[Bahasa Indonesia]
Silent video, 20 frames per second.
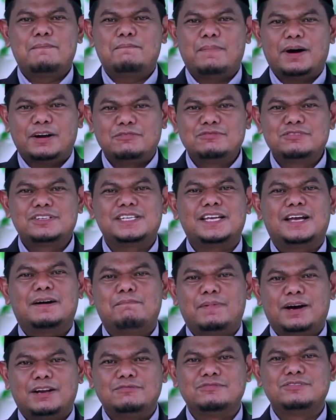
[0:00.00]

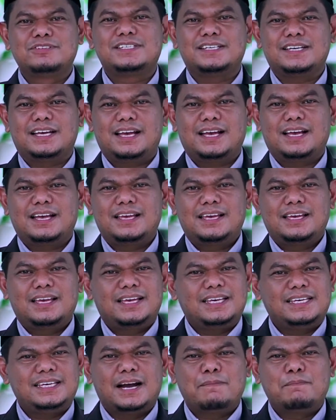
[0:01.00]
manusia-manusia
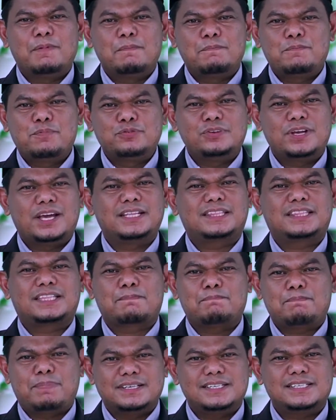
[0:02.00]
yang mempunyai
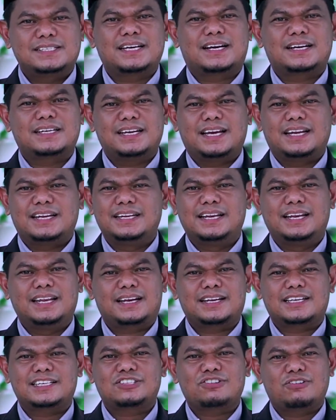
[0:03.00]
terpancarnya nilai
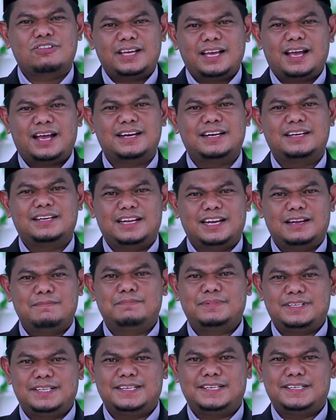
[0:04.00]
kesolehan
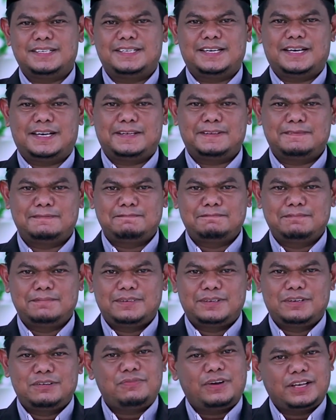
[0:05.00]
dalam dirinya.
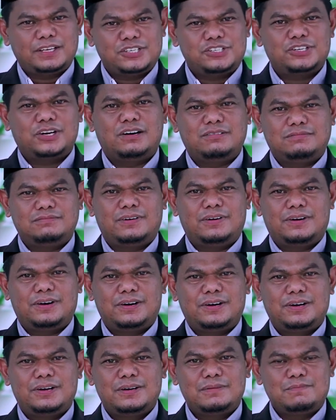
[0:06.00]
Fa insya Allah,
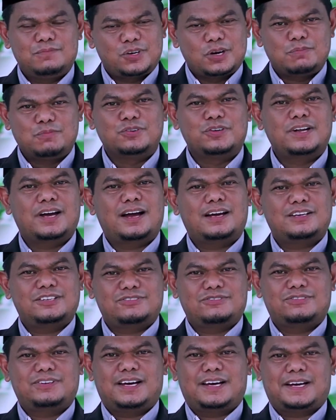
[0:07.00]
mudah-mudahan
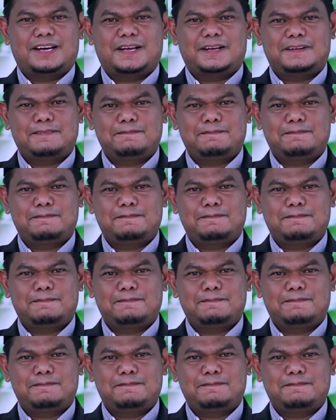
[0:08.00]
saudara,